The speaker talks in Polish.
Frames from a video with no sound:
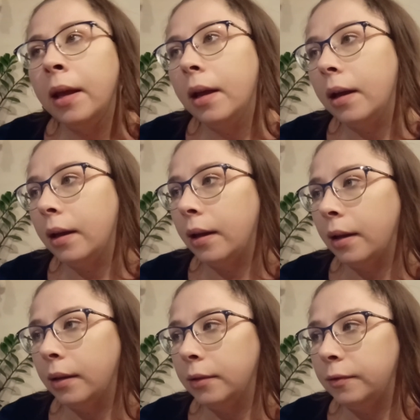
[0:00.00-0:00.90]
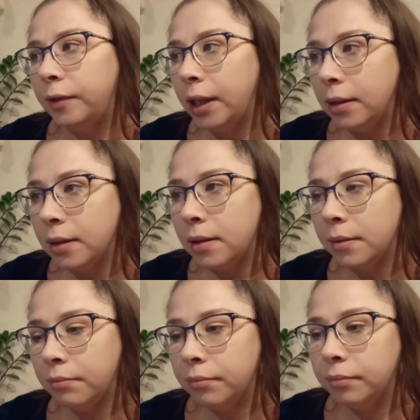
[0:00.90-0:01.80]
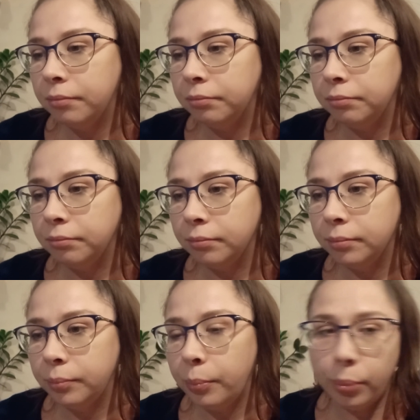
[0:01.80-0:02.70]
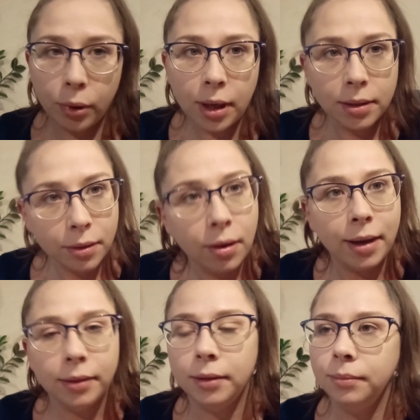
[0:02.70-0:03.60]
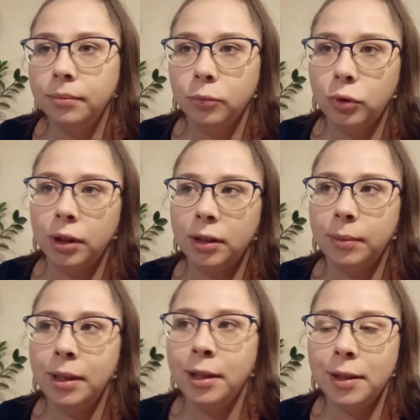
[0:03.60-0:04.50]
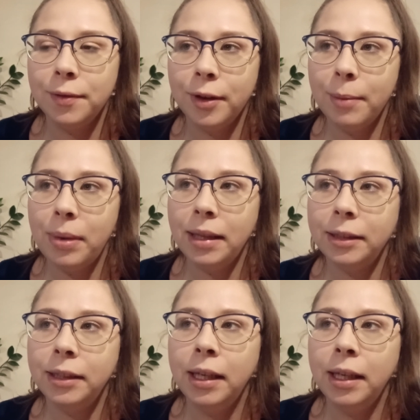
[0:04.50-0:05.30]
E, więc mm, po raz kolejny muszę zmienić swoje plany,